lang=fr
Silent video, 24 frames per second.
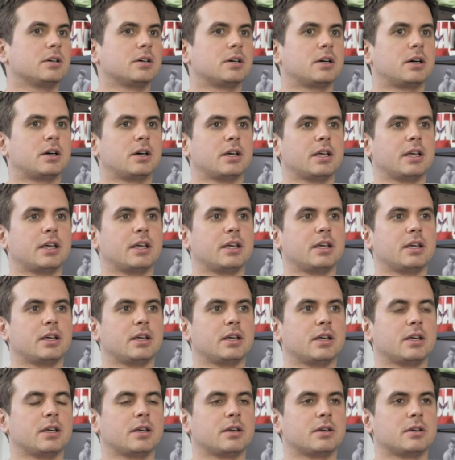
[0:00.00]
Euh,
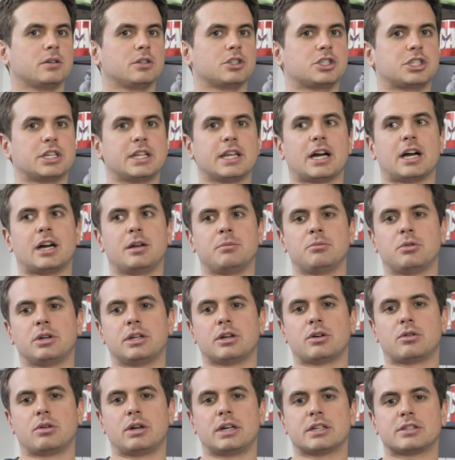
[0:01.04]
et généralement, les
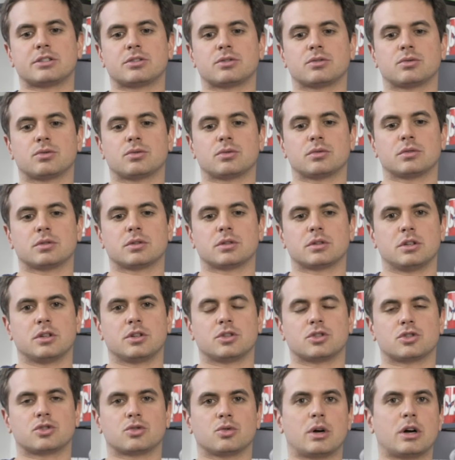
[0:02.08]
relations
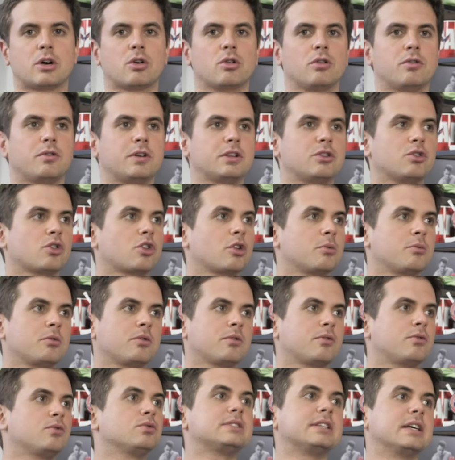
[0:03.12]
sont un reflet de comment
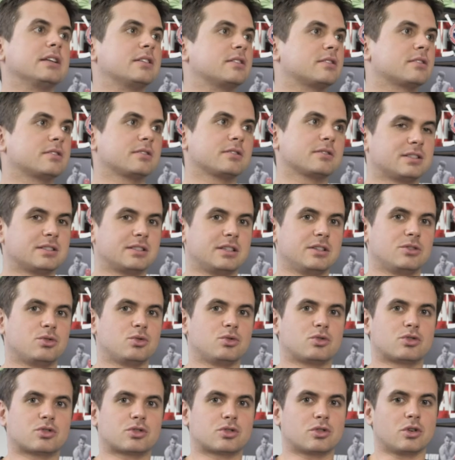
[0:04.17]
vous êtes. Si tu
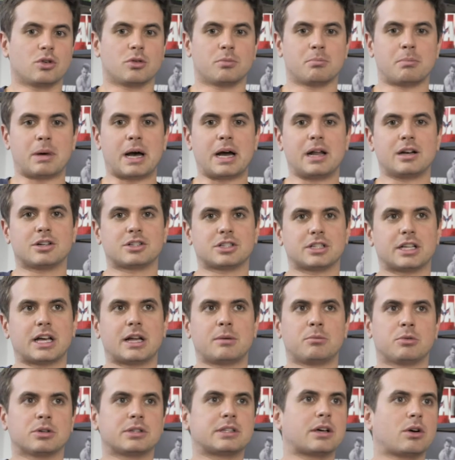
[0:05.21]
te sens mal,
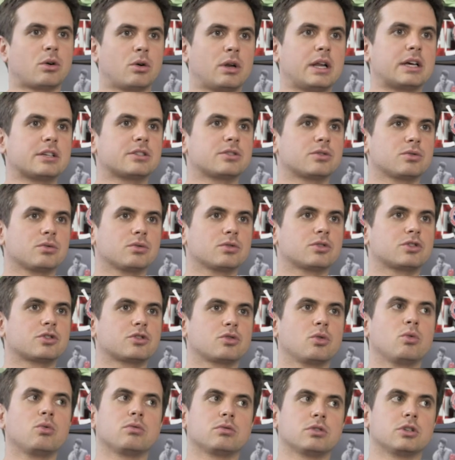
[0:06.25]
généralement tes relations
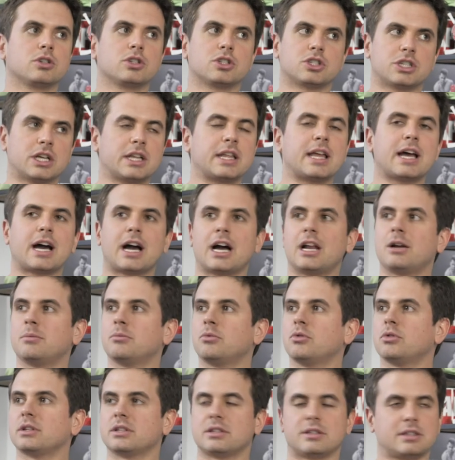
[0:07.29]
sont
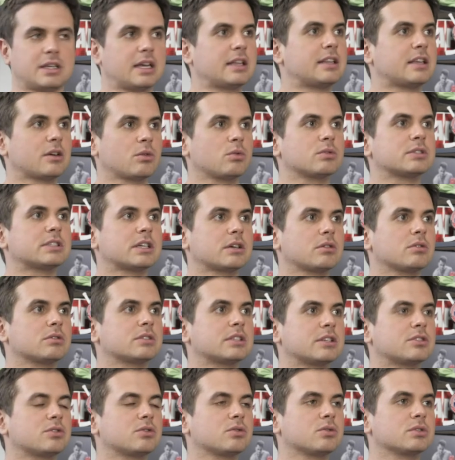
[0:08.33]
généralement, il y a des conséquences
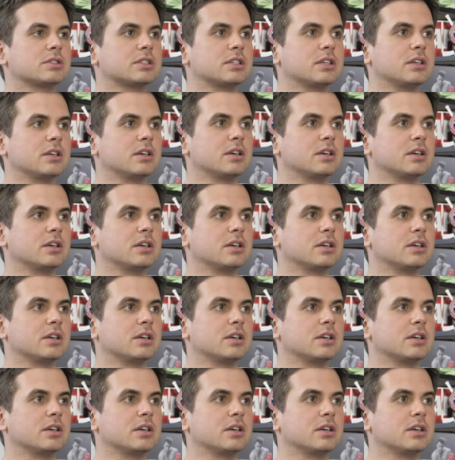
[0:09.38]
là-dessus aussi.